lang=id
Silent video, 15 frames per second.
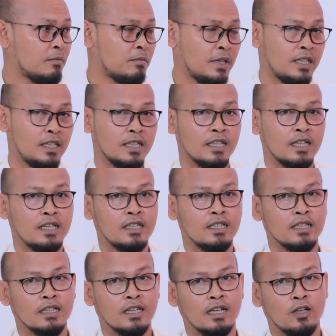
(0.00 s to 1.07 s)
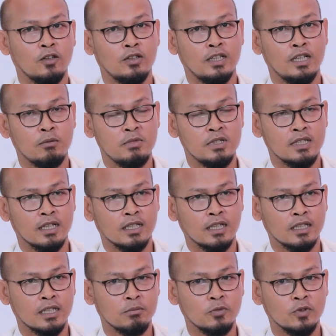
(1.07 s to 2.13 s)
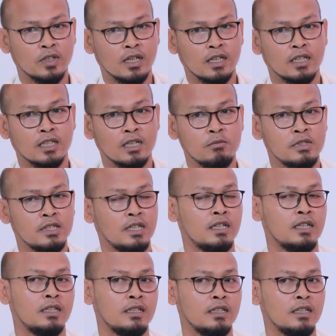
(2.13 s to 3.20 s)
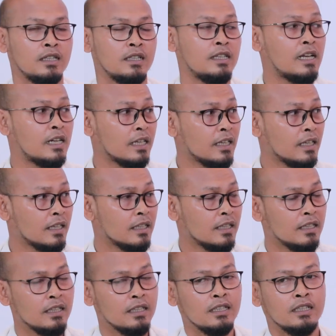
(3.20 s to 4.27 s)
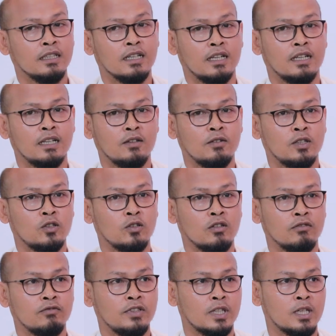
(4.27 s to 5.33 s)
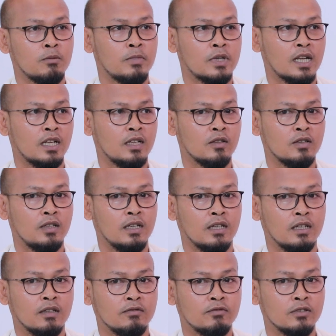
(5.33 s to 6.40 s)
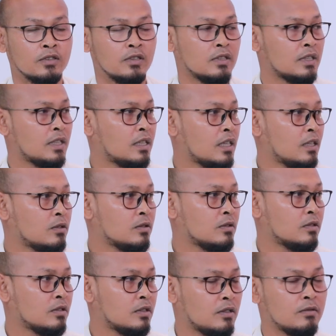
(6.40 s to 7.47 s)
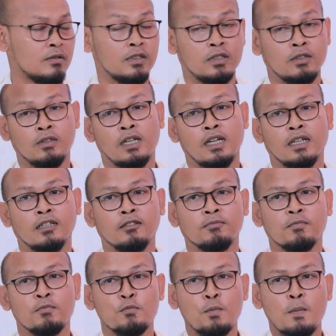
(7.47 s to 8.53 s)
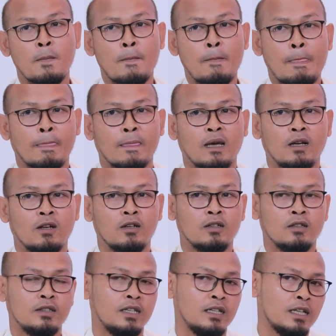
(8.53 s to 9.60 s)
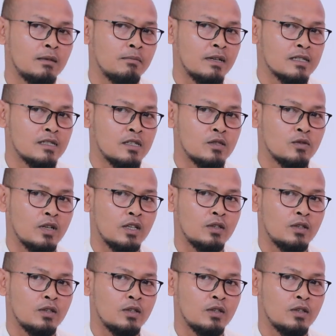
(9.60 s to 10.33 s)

update kita kalau tidak bisa tatap muka kita bisa uh, daring karena waktu covid kemarin itu ya full kita itu itu, itu daring kalau dengan mahasiswa